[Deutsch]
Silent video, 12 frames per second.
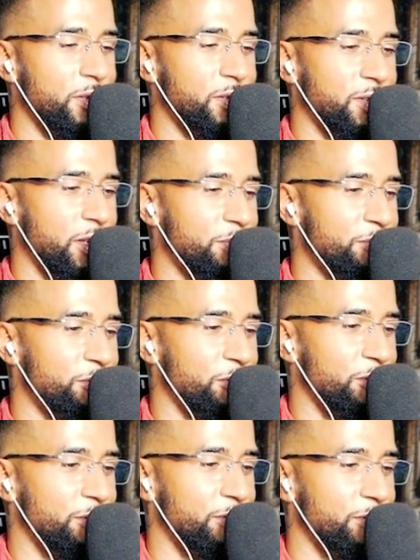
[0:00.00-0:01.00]
mir selbst
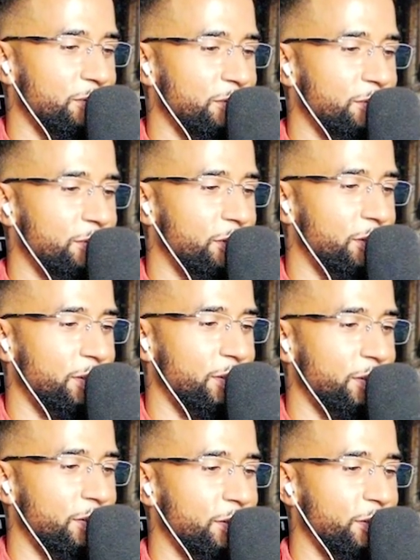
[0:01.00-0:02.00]
so. Ne?
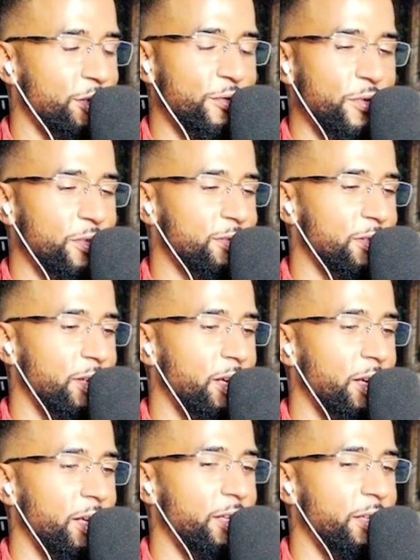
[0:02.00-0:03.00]
Ich schwör's dir,